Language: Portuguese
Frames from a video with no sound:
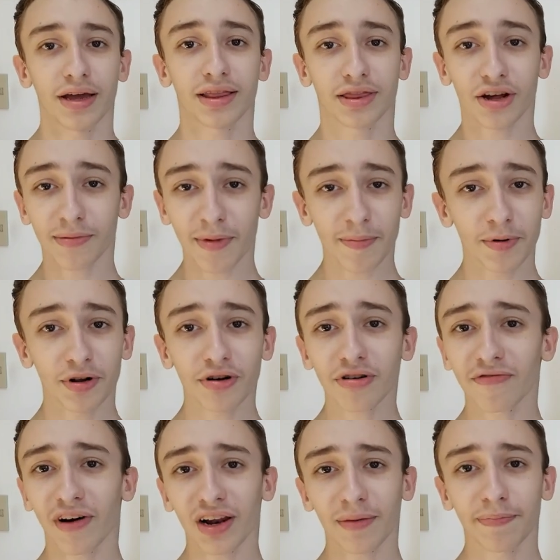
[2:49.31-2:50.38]
Então, na minha opinião,
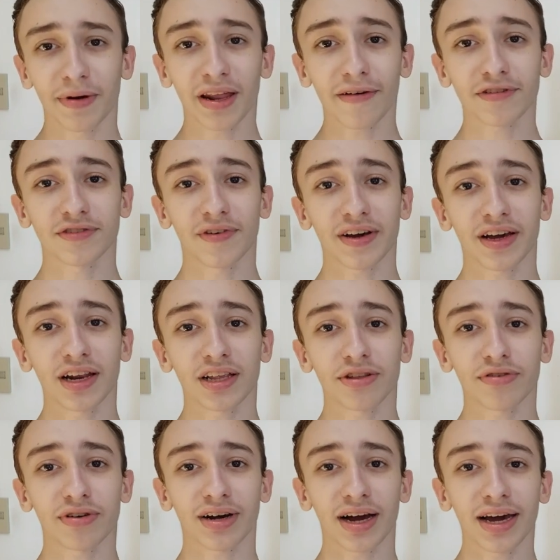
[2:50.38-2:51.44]
não vale a pena, você vai querer
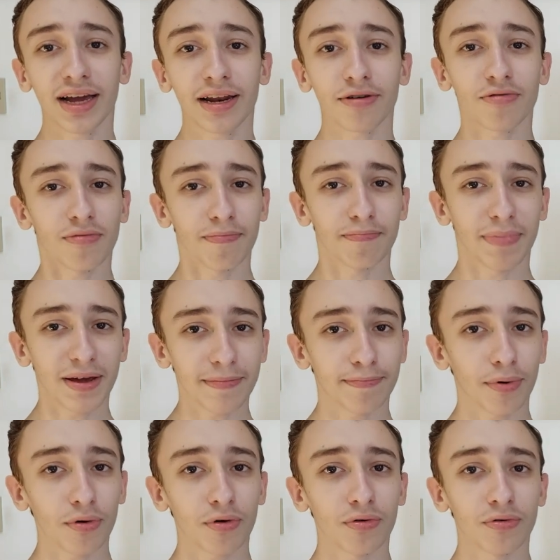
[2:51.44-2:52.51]
trocar ele com bem
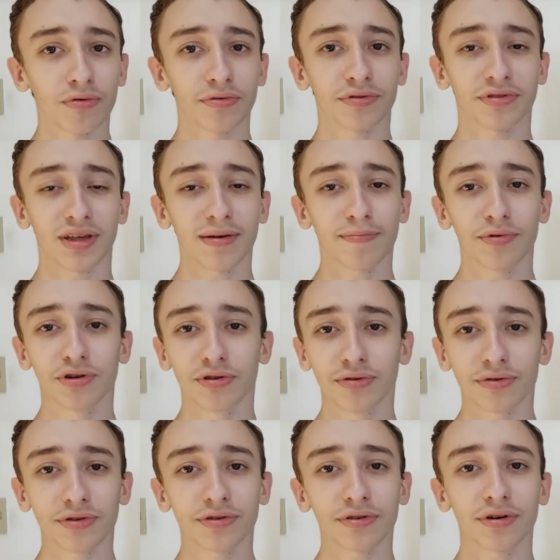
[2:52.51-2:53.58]
pouco tempo de
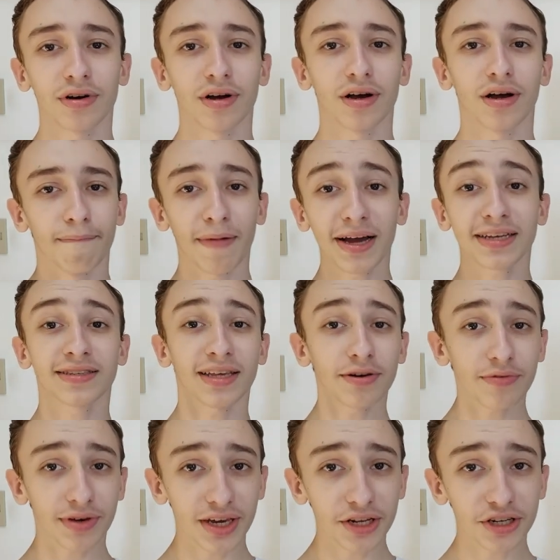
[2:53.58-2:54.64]
uso. Mas tem
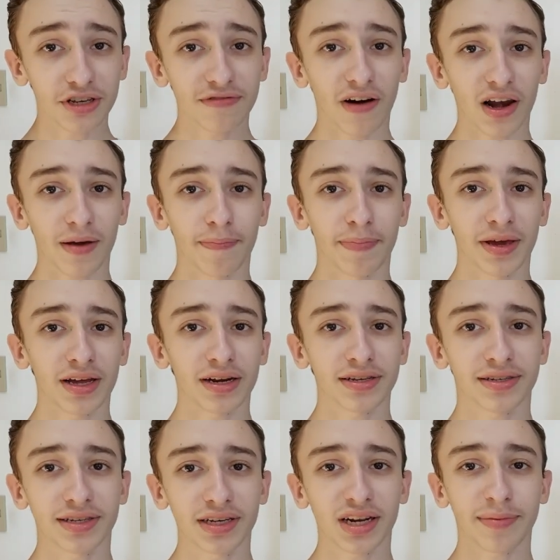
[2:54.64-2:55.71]
um kit que vale a pena,
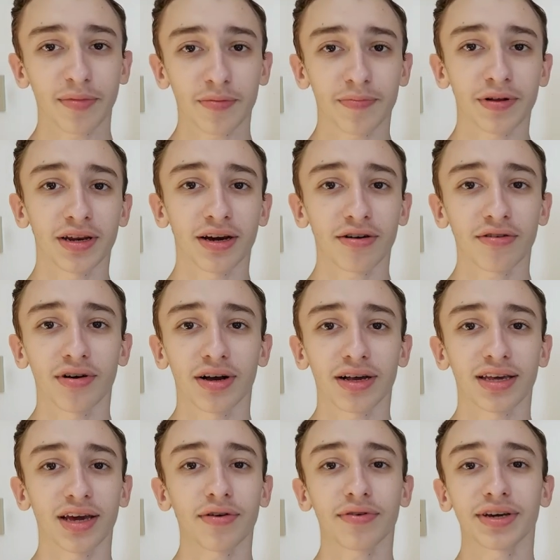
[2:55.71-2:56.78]
sim, na minha opinião,
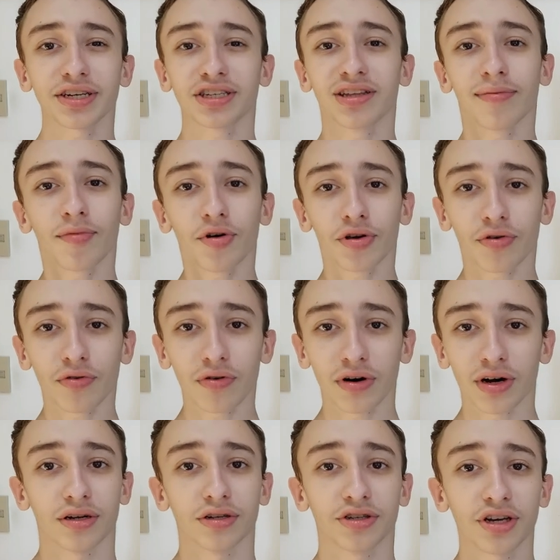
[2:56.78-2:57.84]
que é o kit da Moyu
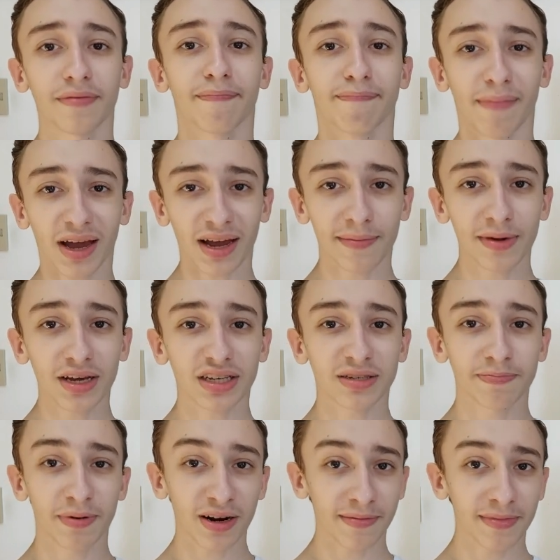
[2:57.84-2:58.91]
de Megamix,
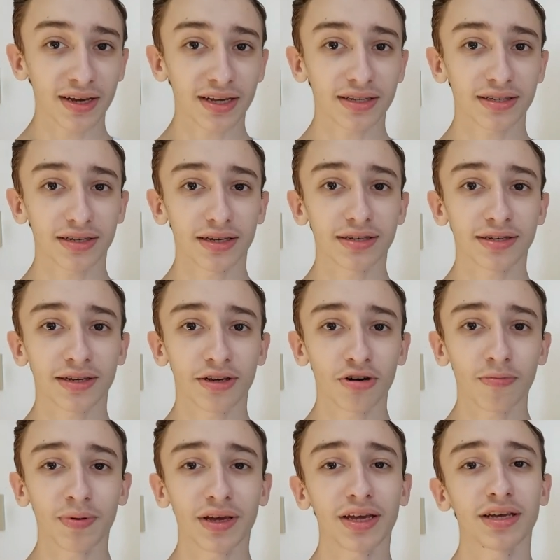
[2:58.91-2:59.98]
Pyramix,
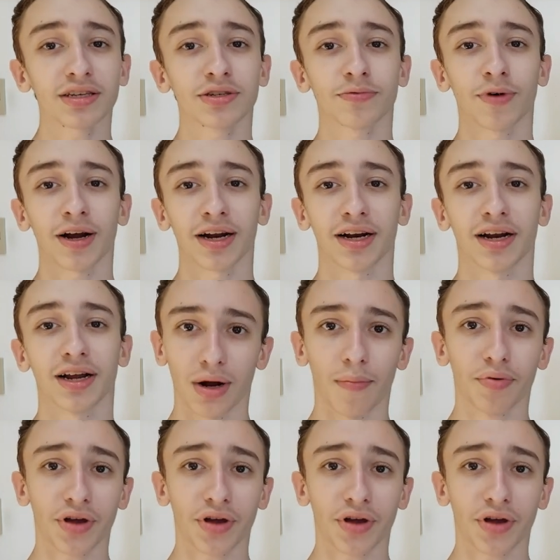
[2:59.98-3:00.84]
Skube e Square.